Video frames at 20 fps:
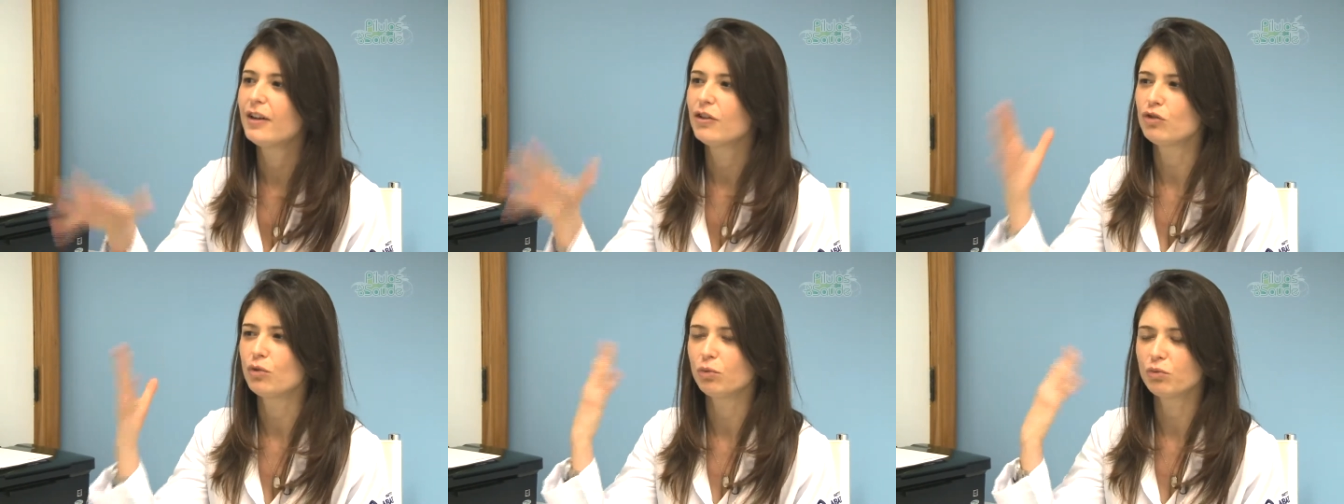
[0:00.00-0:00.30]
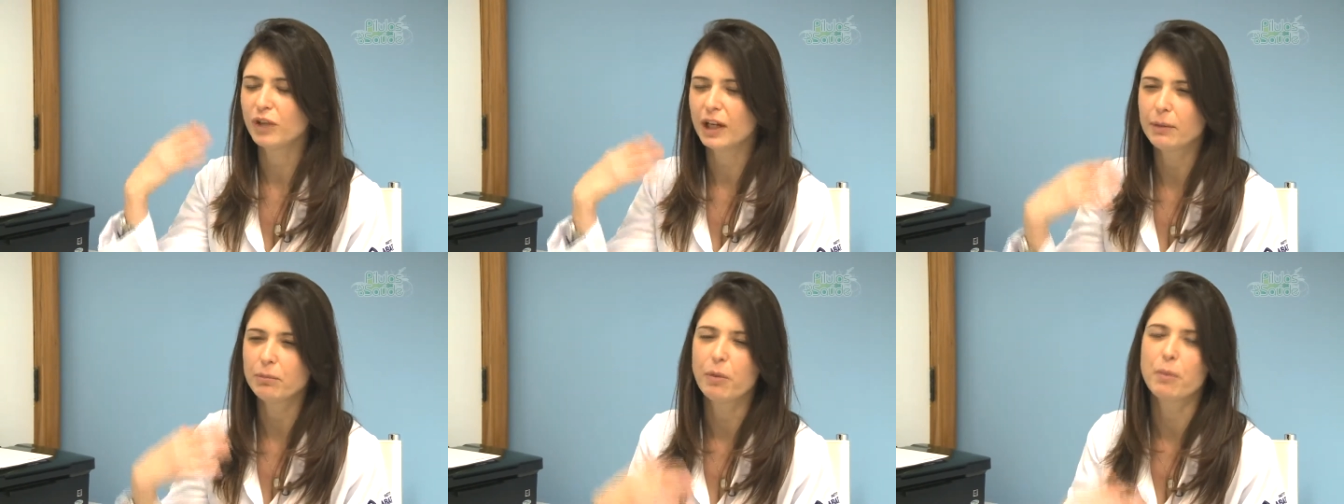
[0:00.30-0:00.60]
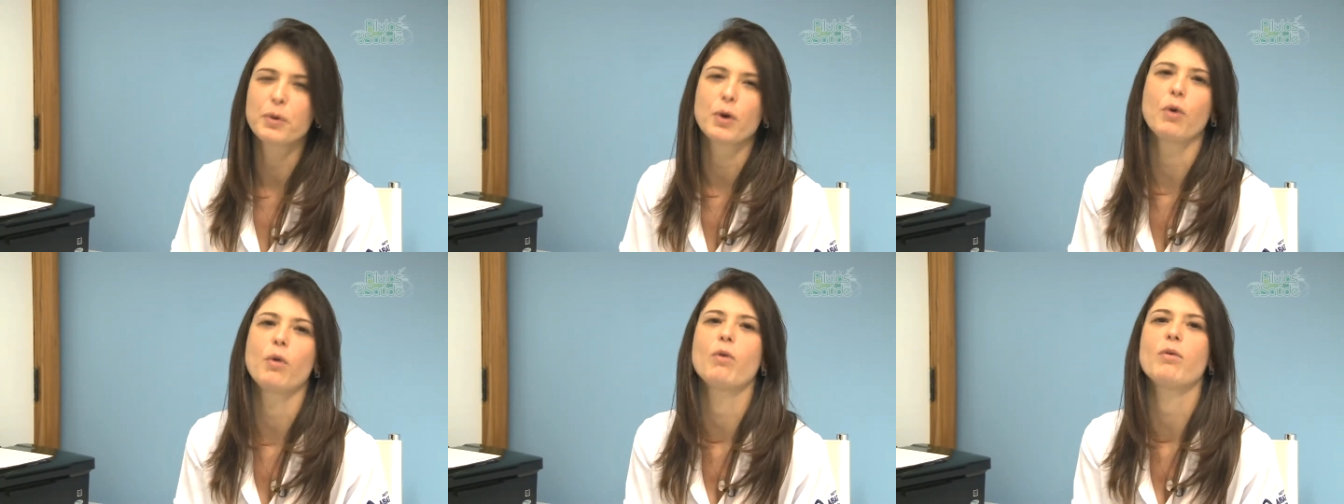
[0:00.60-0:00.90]
de um tempo
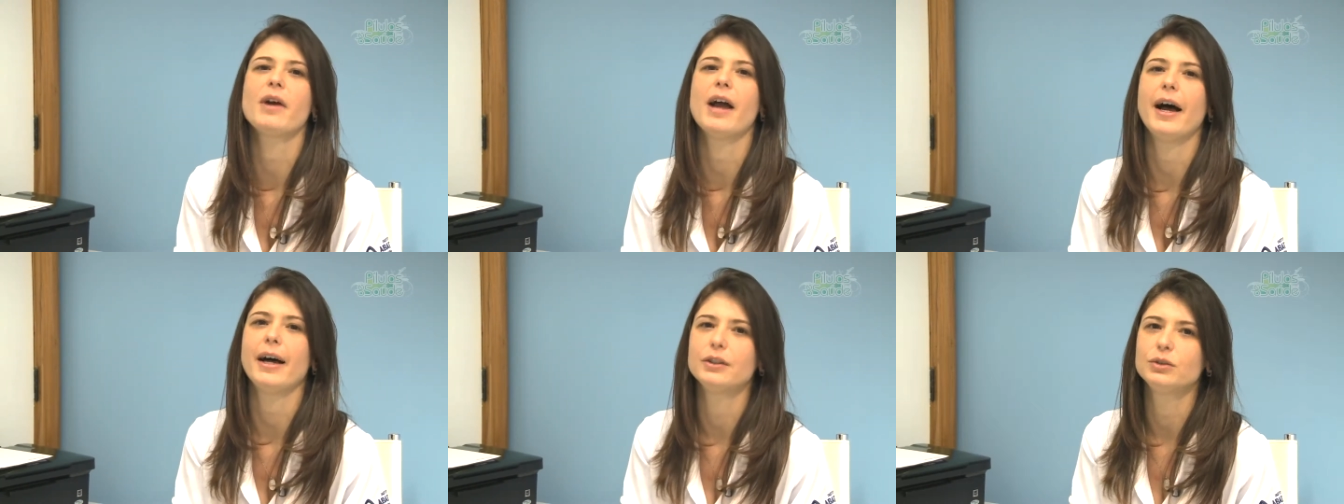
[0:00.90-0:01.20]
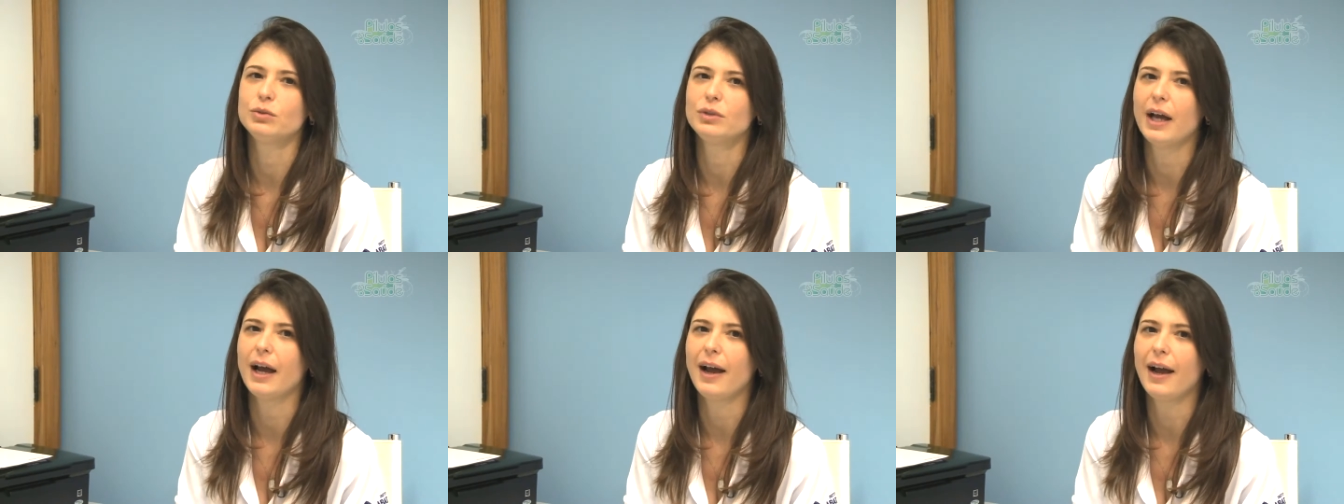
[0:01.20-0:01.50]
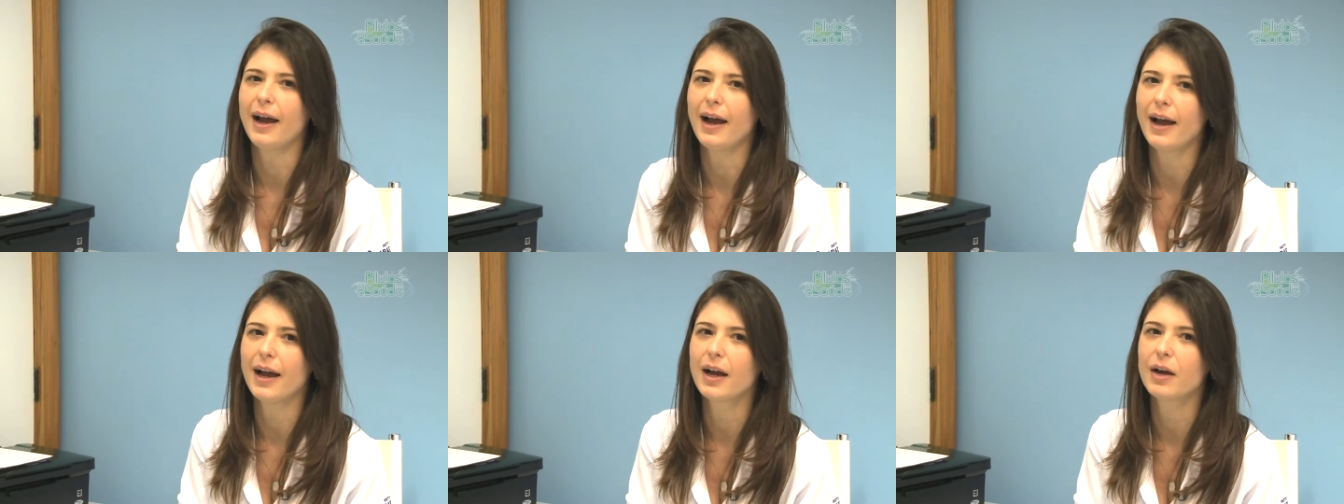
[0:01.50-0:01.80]
prolongado na
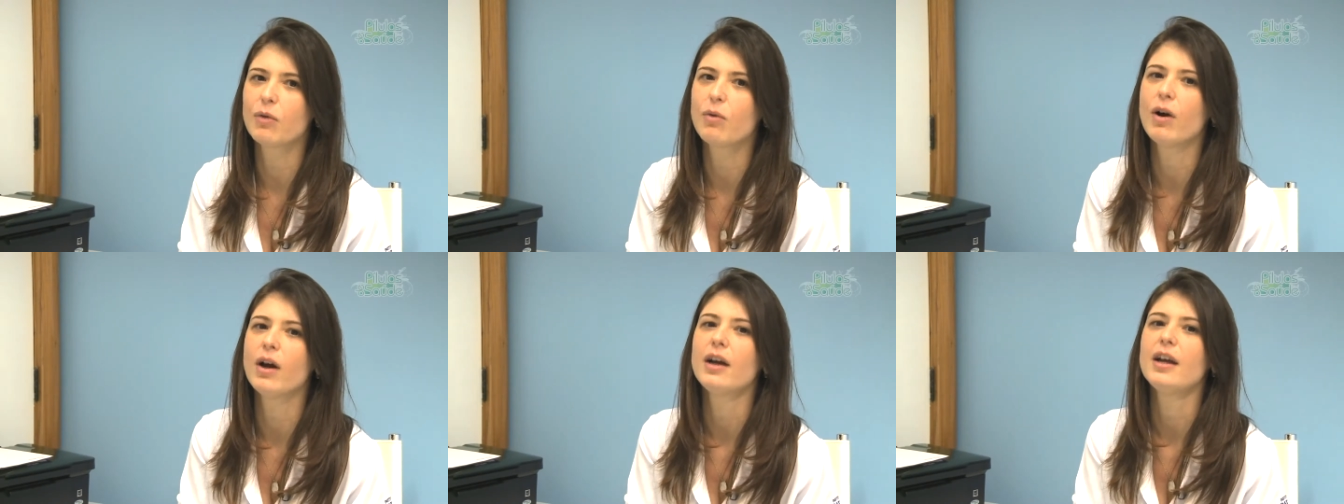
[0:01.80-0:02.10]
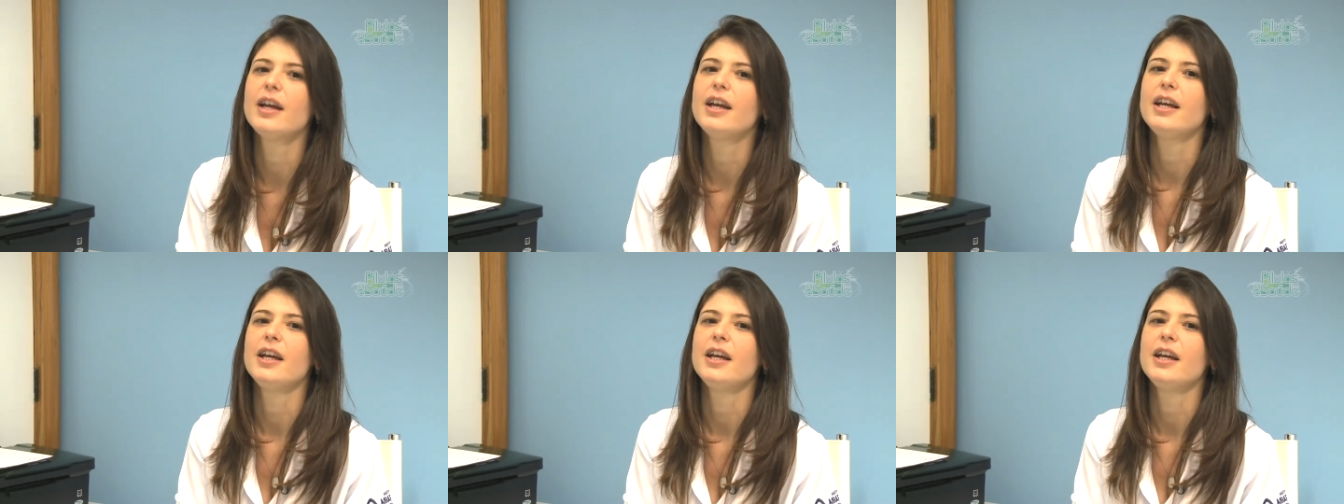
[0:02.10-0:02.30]
água,